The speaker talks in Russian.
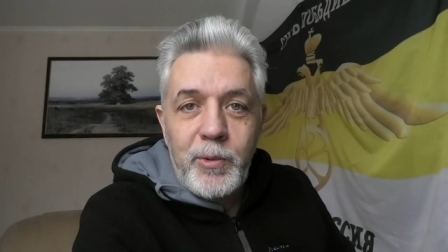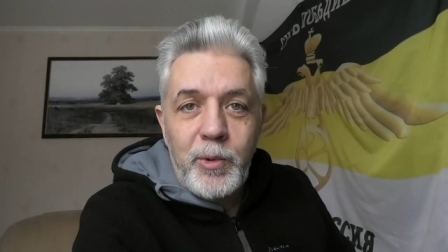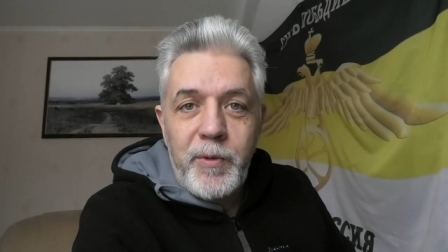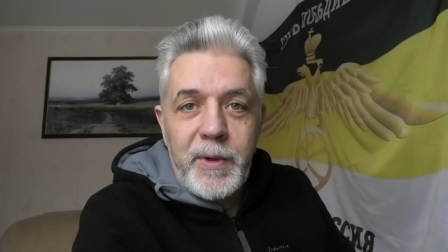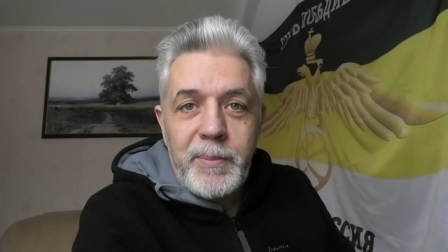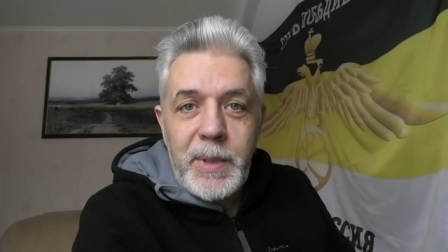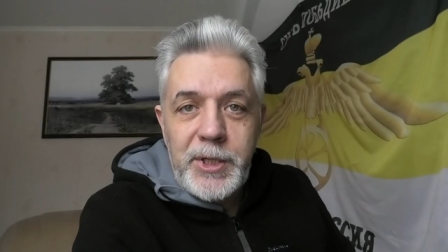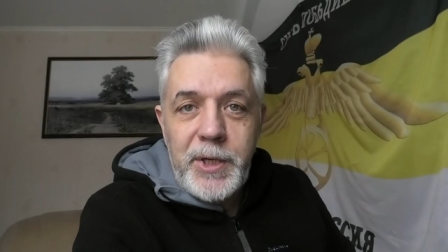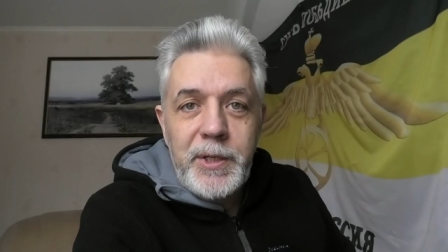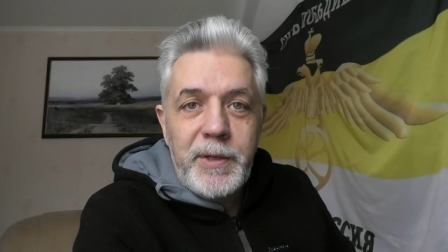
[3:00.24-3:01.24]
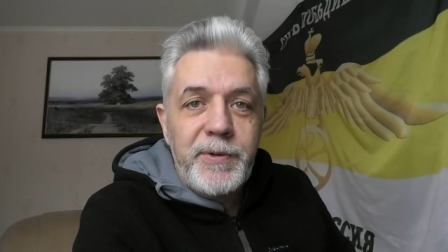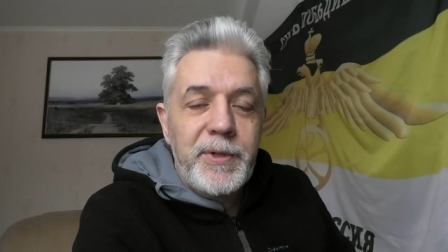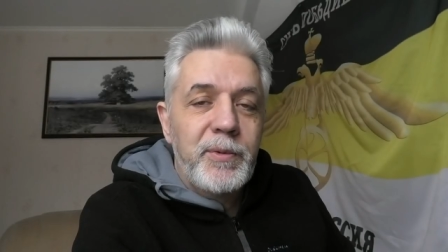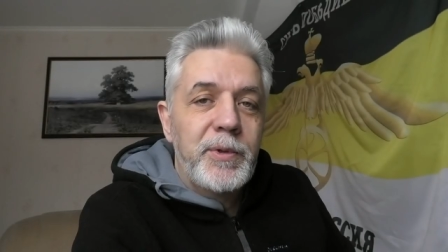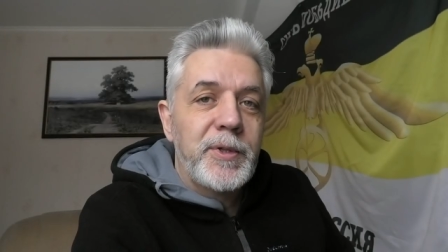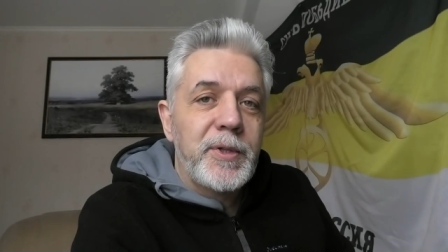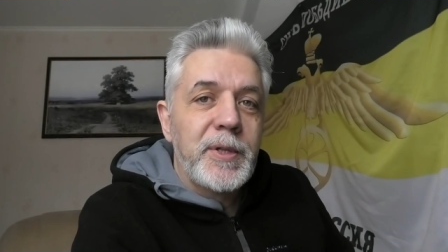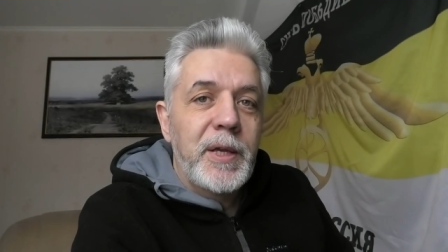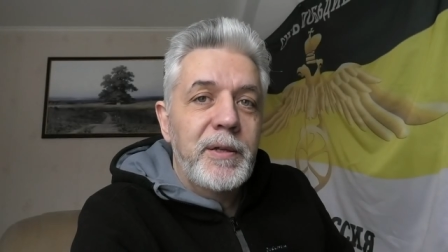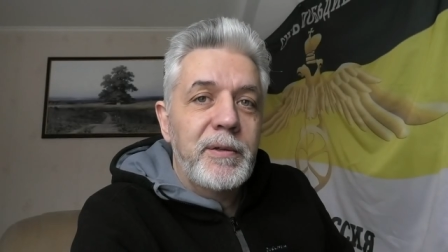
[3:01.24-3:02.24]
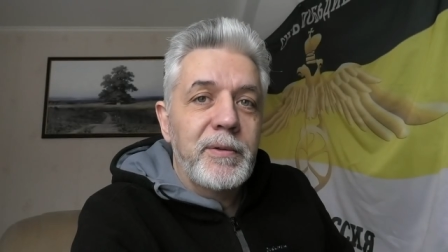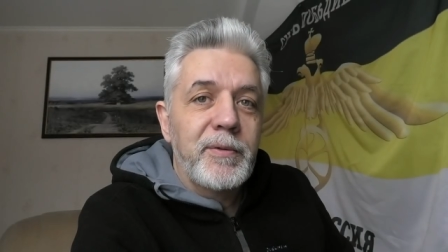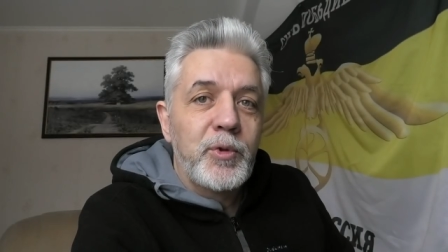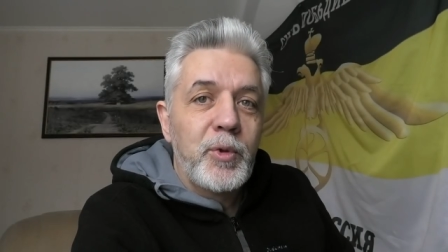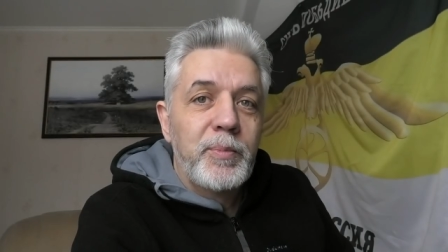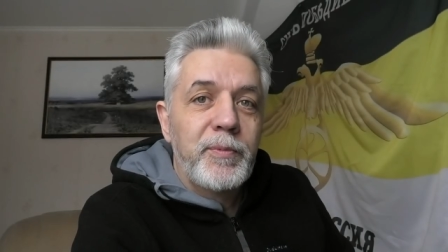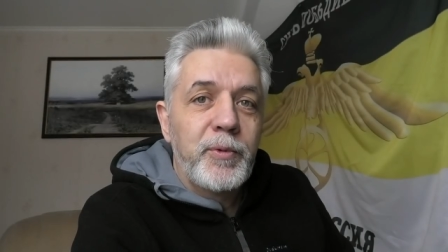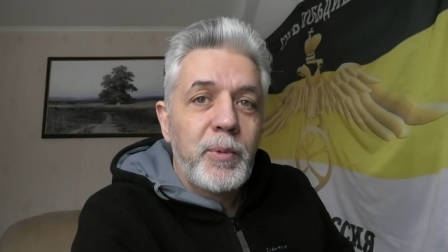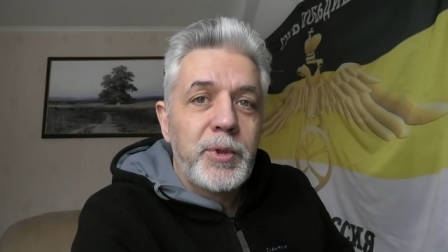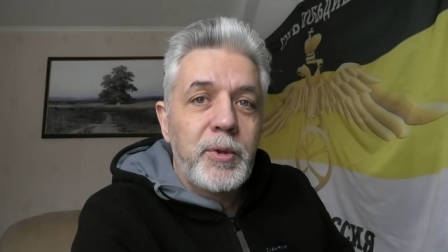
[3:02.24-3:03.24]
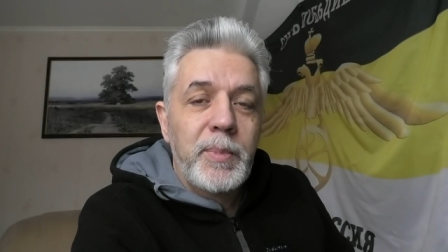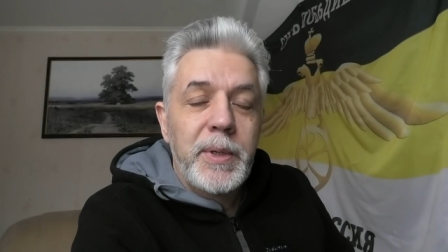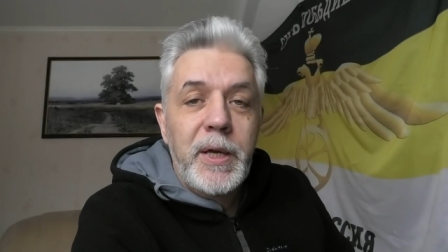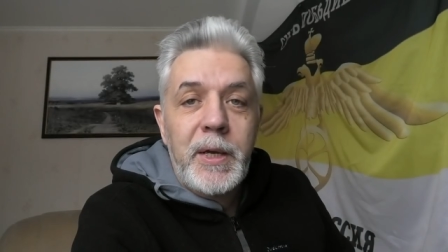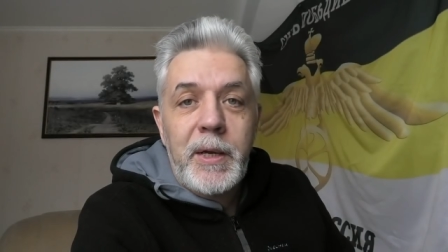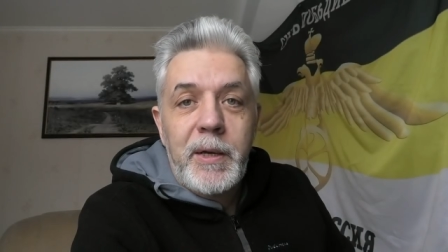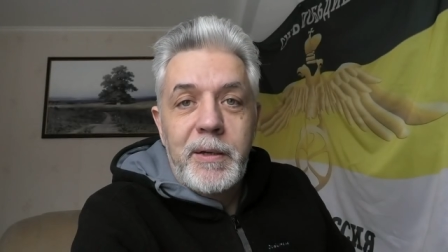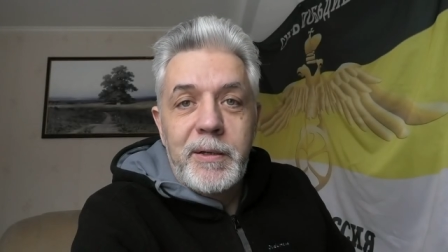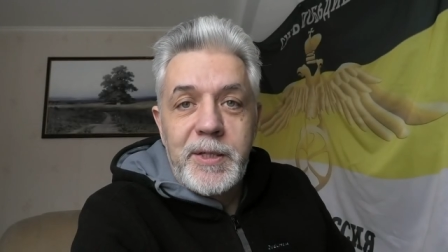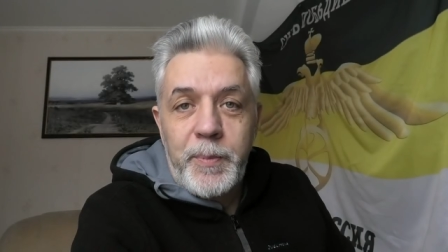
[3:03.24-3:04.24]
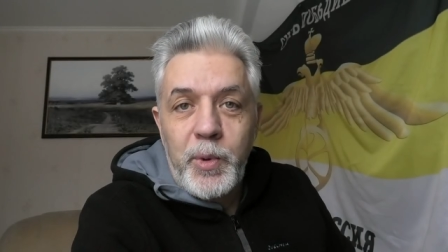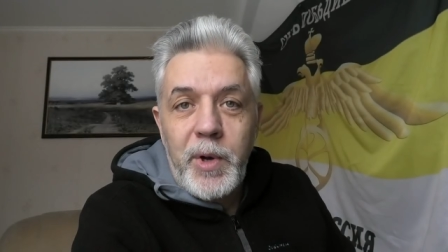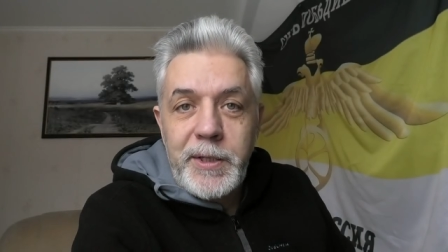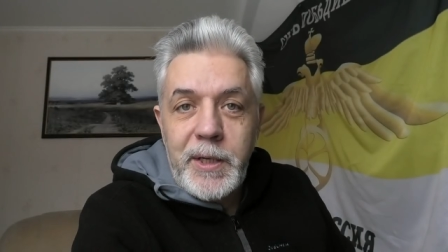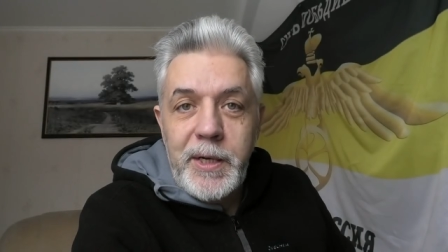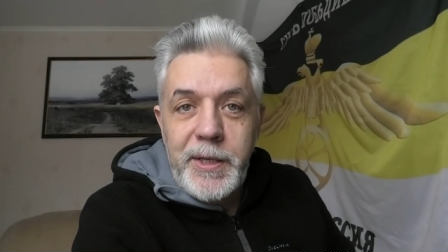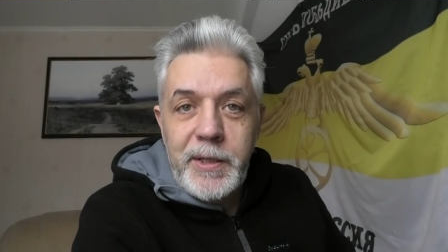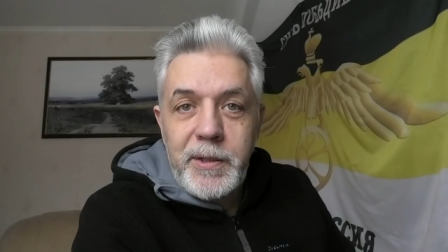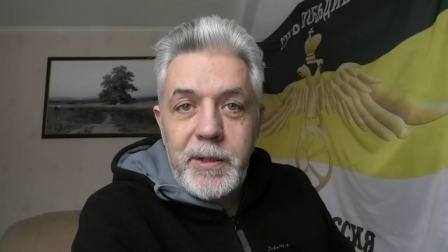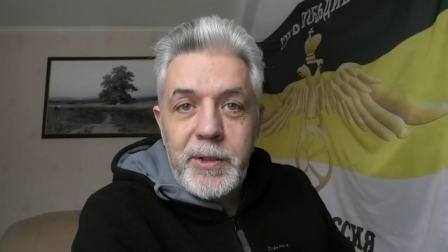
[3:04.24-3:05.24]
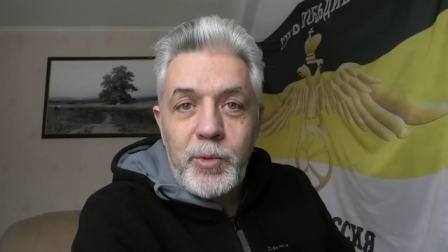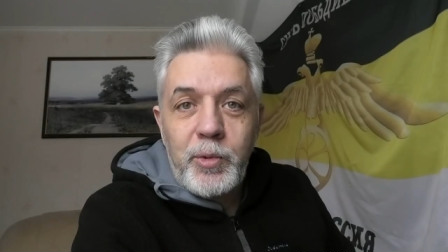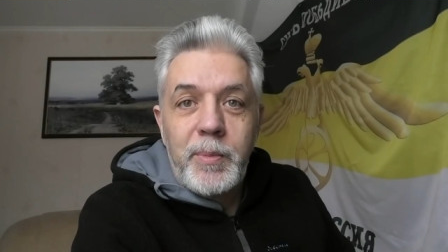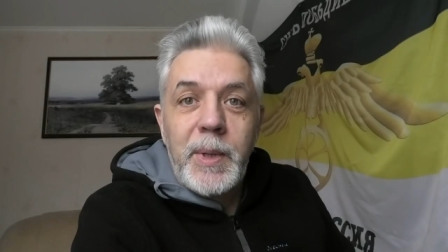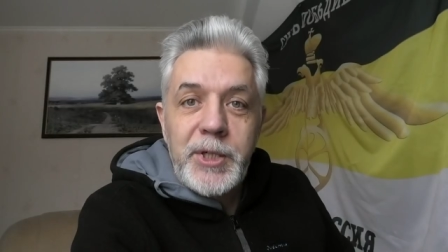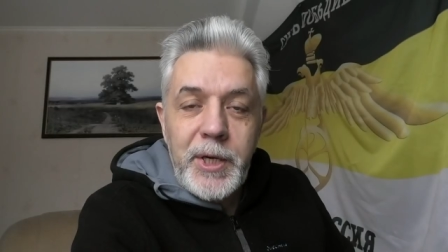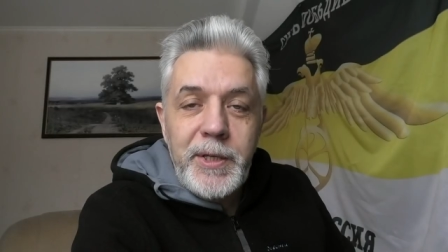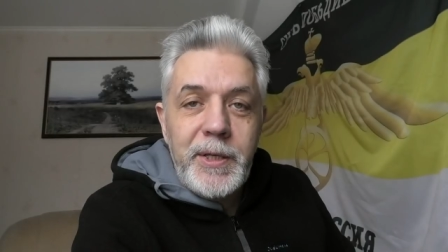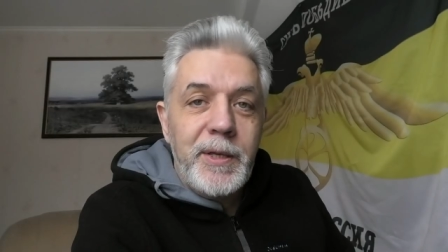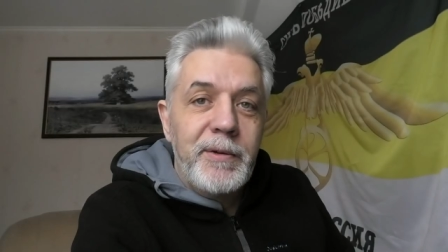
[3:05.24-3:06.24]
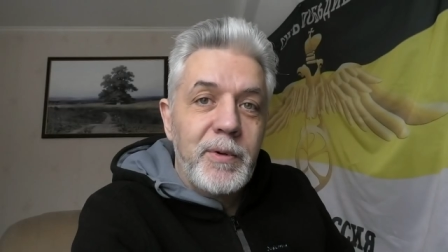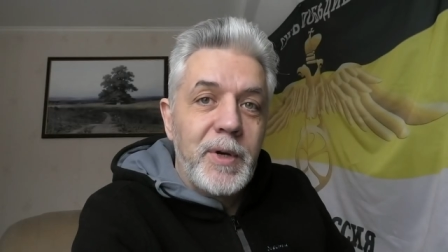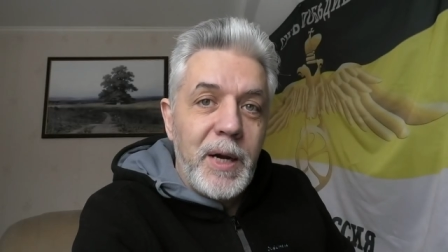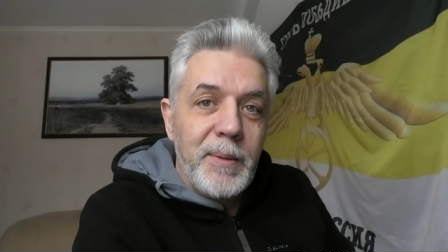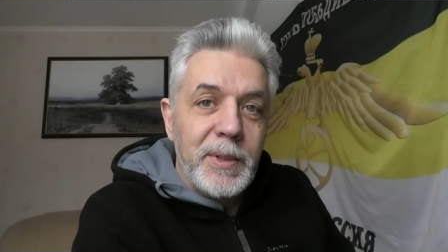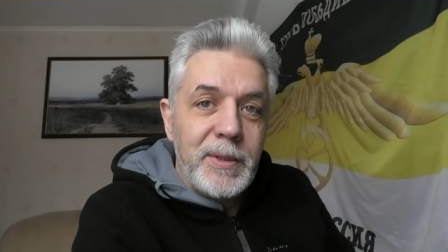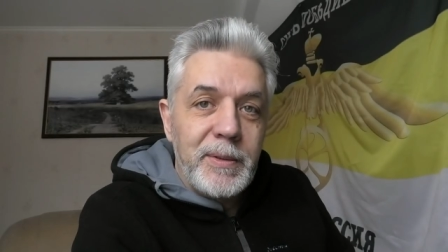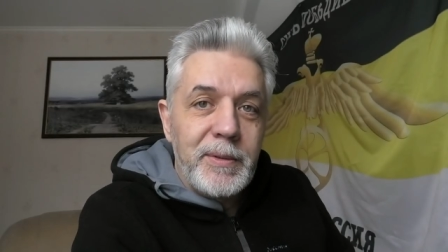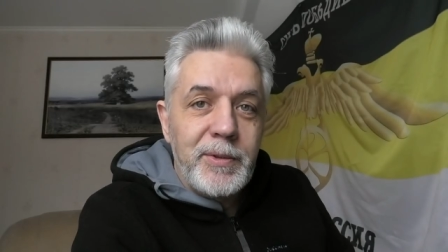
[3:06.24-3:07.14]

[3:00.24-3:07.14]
уловка мошенников сегодня состоит в том, в том, чтобы э, запугать клиента, что мошенники его грабят,